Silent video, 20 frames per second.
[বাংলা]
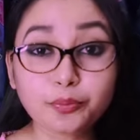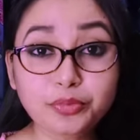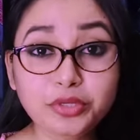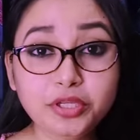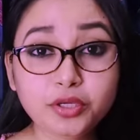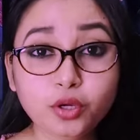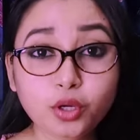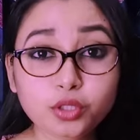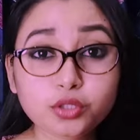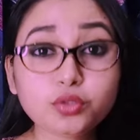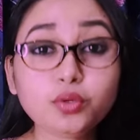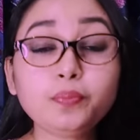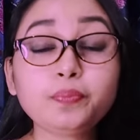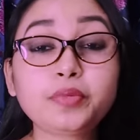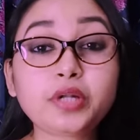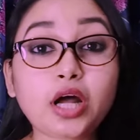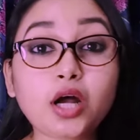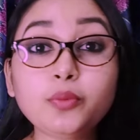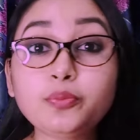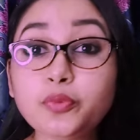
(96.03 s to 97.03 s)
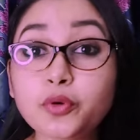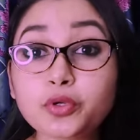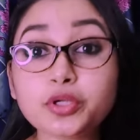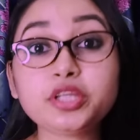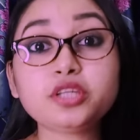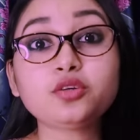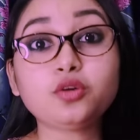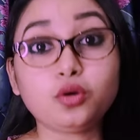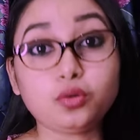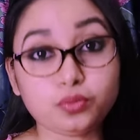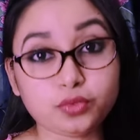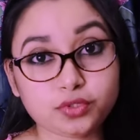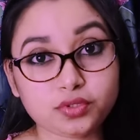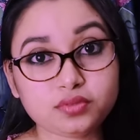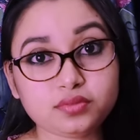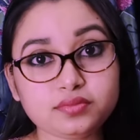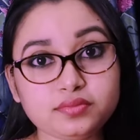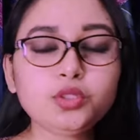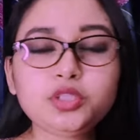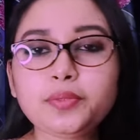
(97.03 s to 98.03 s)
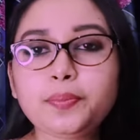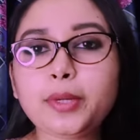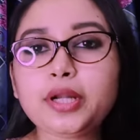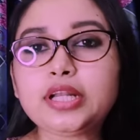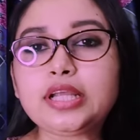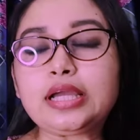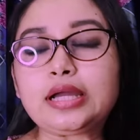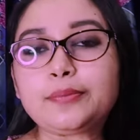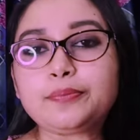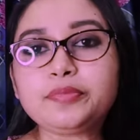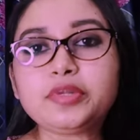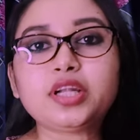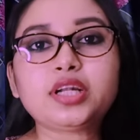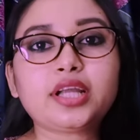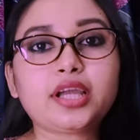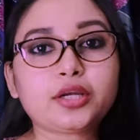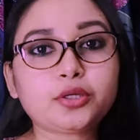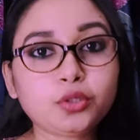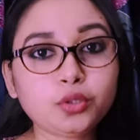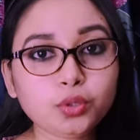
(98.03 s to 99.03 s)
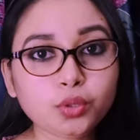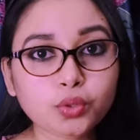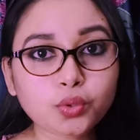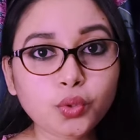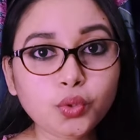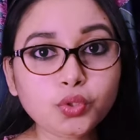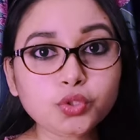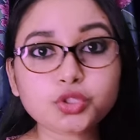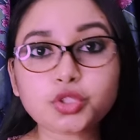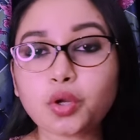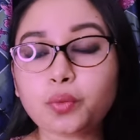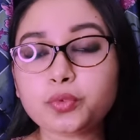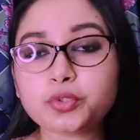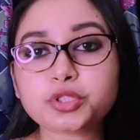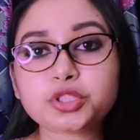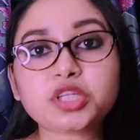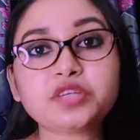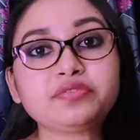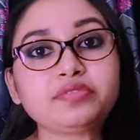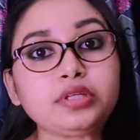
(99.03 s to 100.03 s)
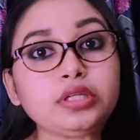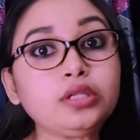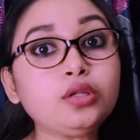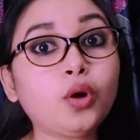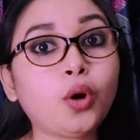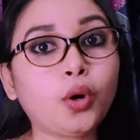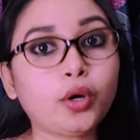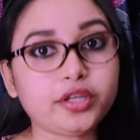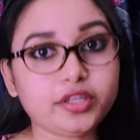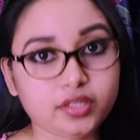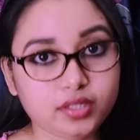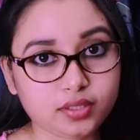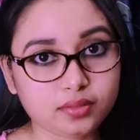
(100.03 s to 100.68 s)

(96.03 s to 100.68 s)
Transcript: আপনি হয়তো ব্রা পরেই ঘুমন হতে পারে আপনার এখনও কোনো সমস্যা ফিল হয়